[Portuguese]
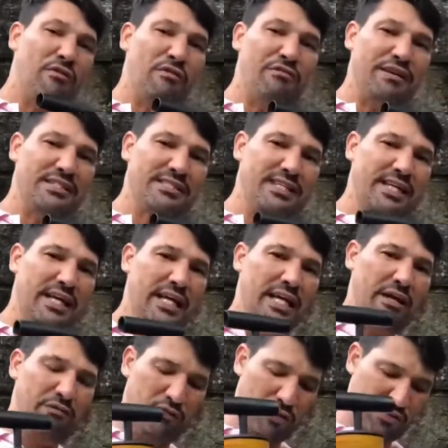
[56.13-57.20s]
vou fazer?
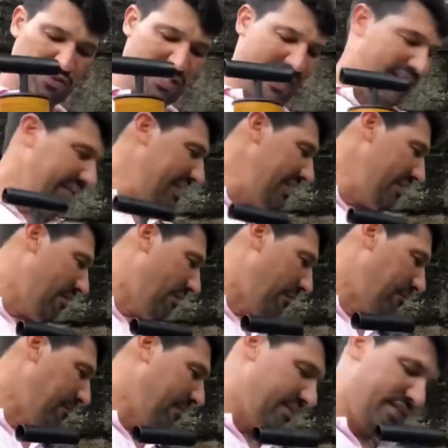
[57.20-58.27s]
Eu vou usar aqui, ó,
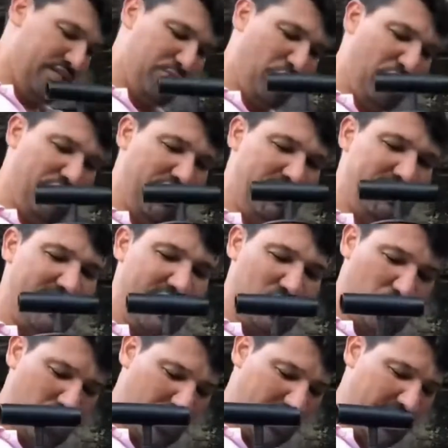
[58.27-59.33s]
esse
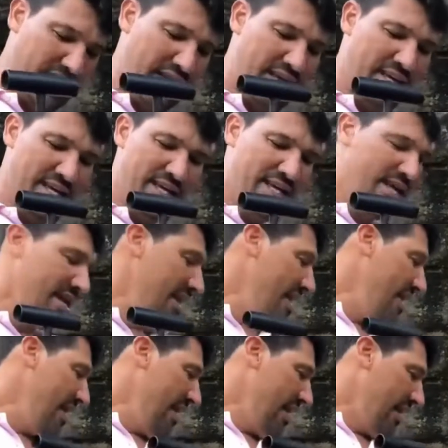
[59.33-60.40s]
pulverizador aqui.
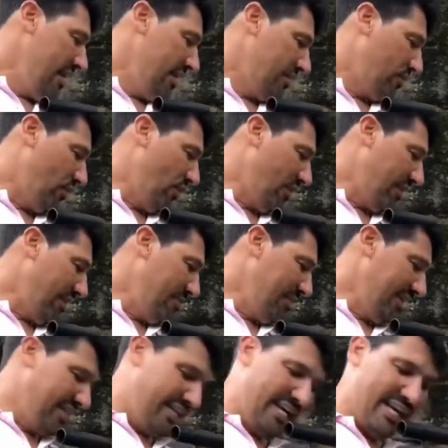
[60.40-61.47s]
Coloco a
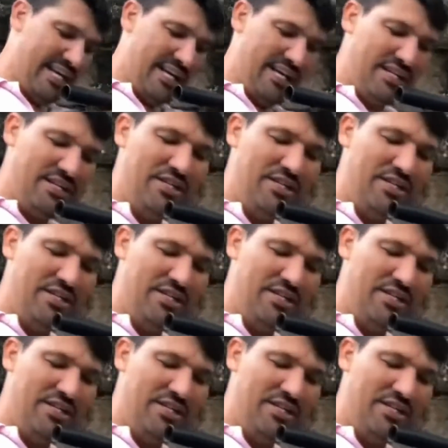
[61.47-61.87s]
mangueira e